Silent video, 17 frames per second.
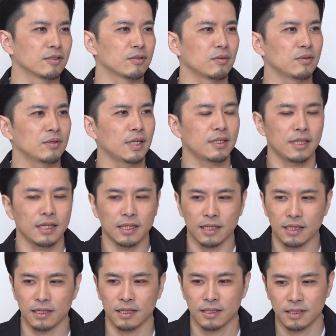ん、そんな
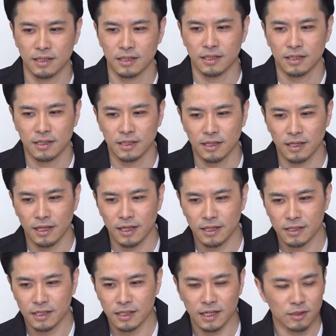ね
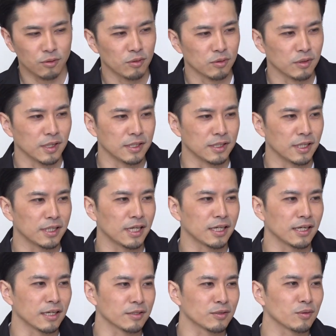演技がどうとか言えな
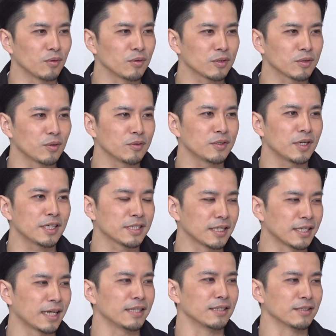いからそそんぐらいし
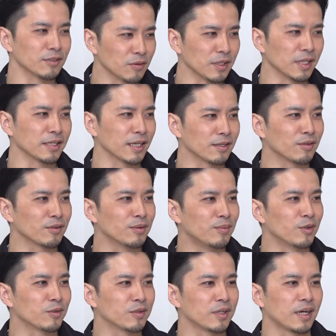かないんですよね結局
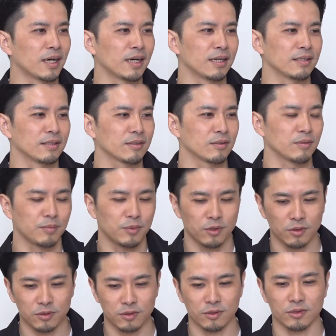僕がその
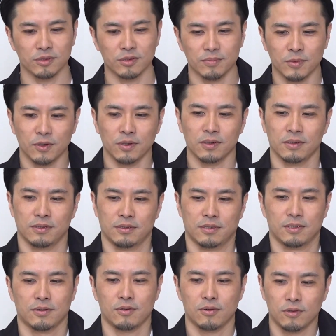プロデュースも
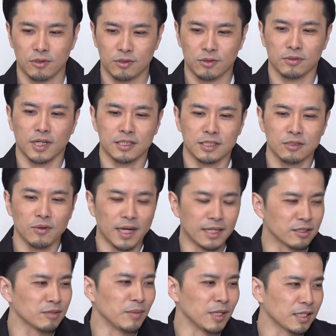この人たち
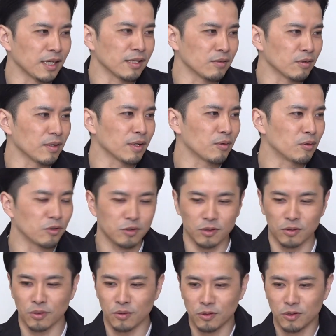を集めたいとか、この
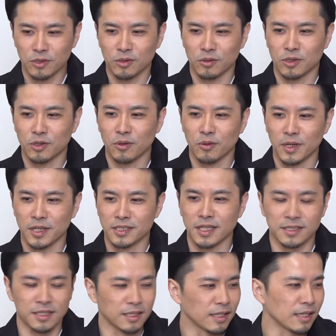人とこの人を共演
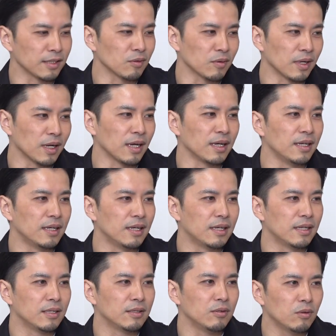させたいとか
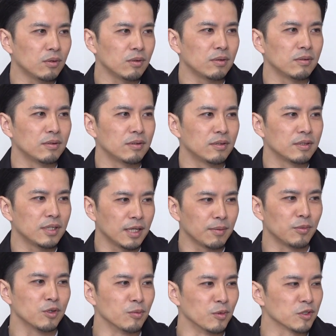の
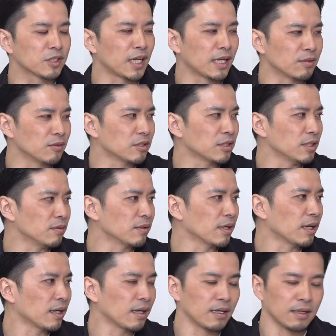で僕もスタートしてる
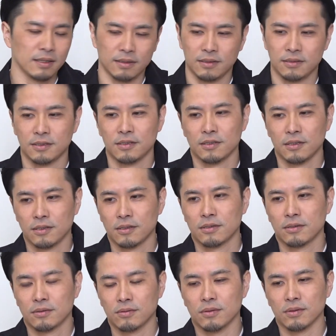から、うん、
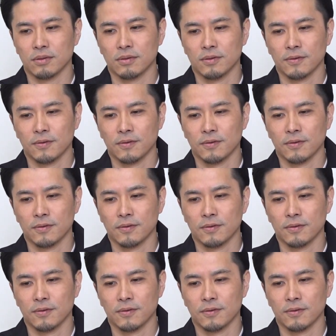そ